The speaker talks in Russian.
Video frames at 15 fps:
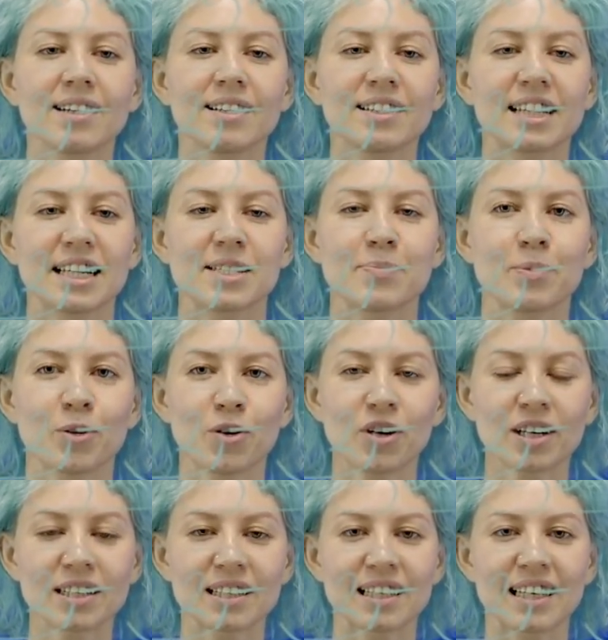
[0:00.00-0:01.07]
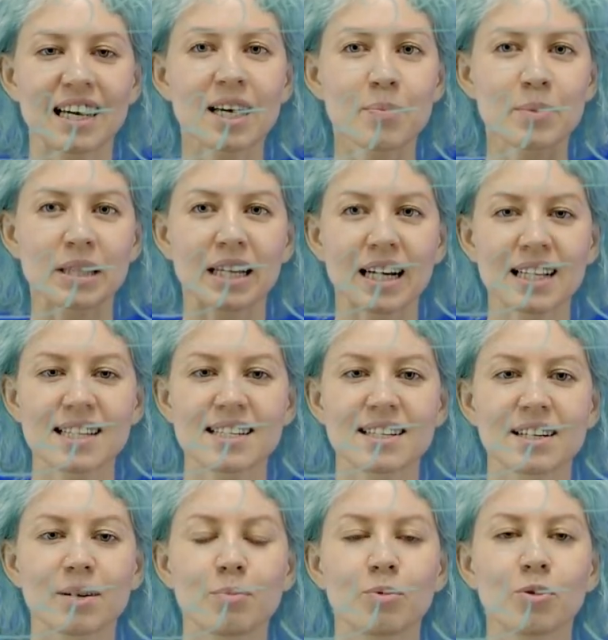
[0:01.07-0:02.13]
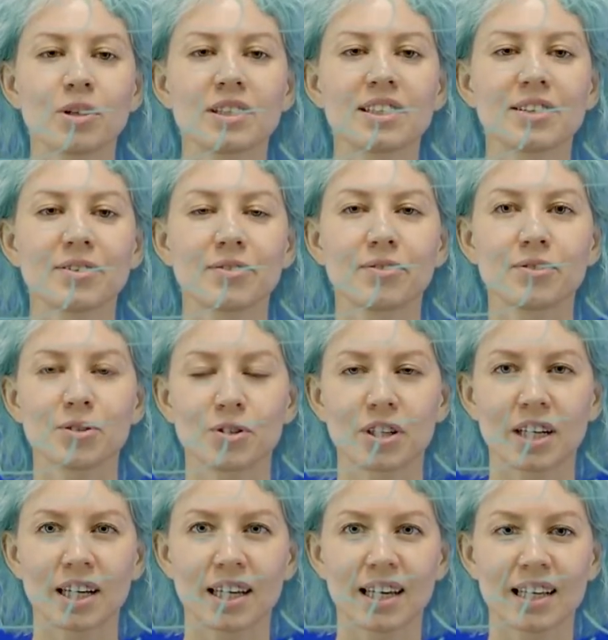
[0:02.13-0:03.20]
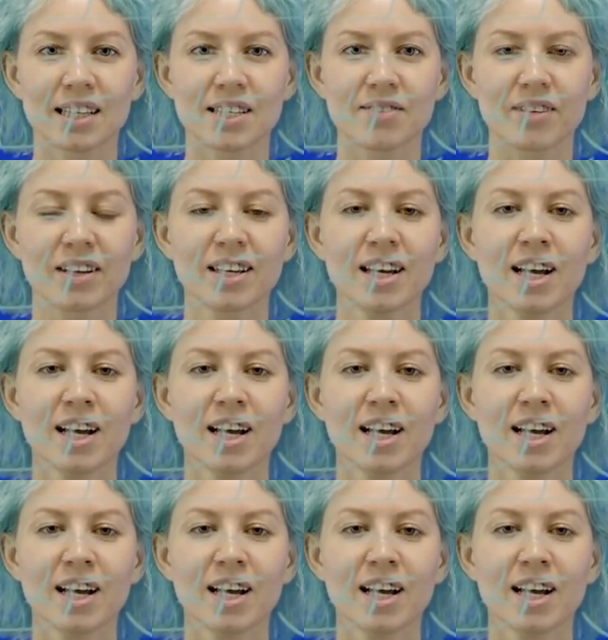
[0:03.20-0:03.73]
э, третий блок, это такая имитация работы внутри агентства.